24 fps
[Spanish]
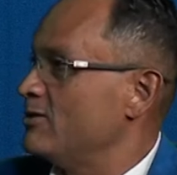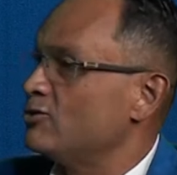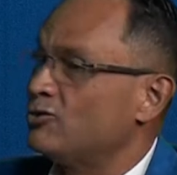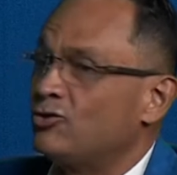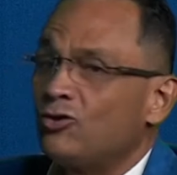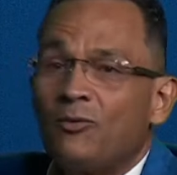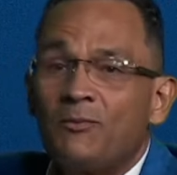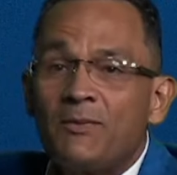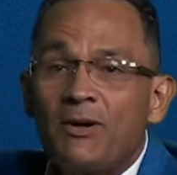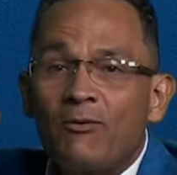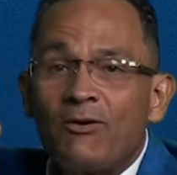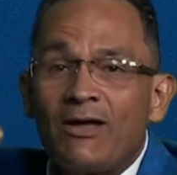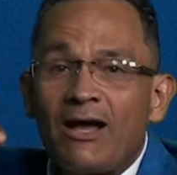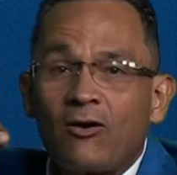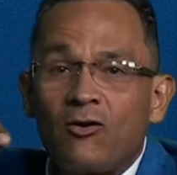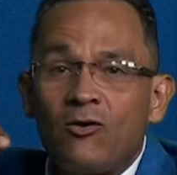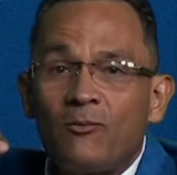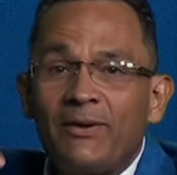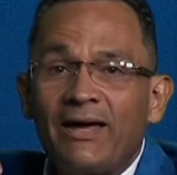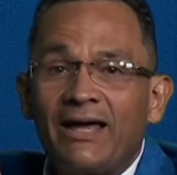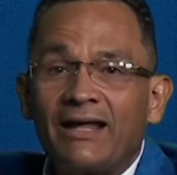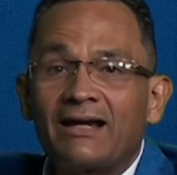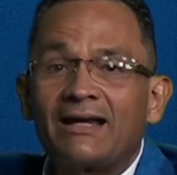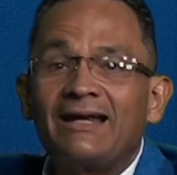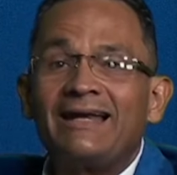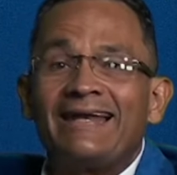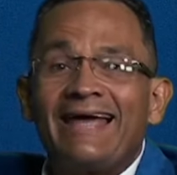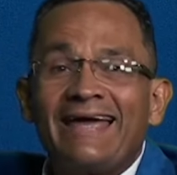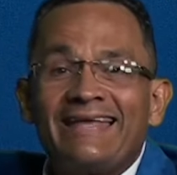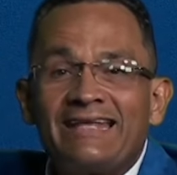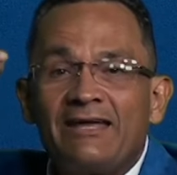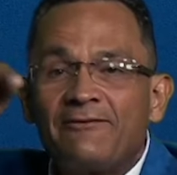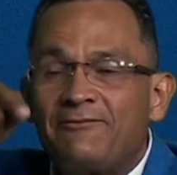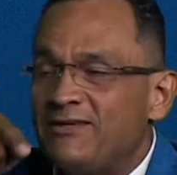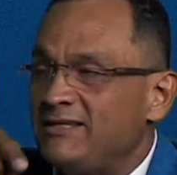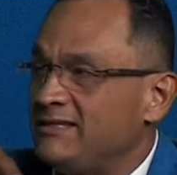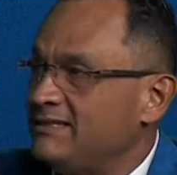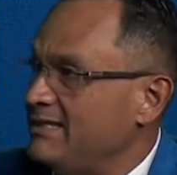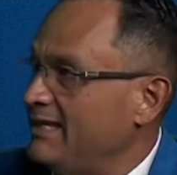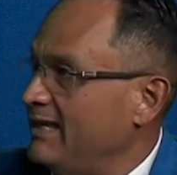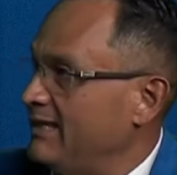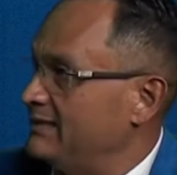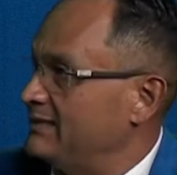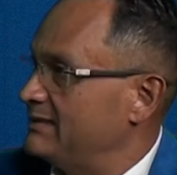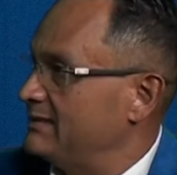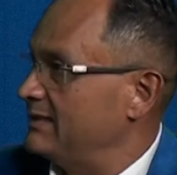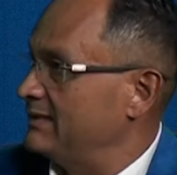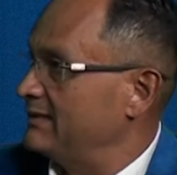Yo me voy a comer la
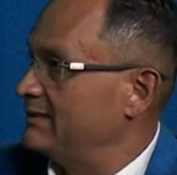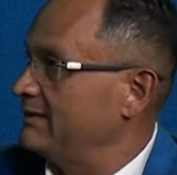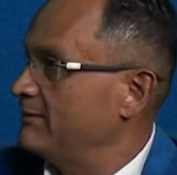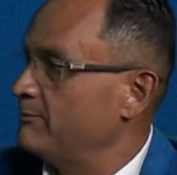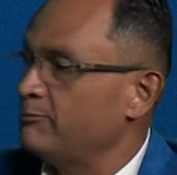ineficiencia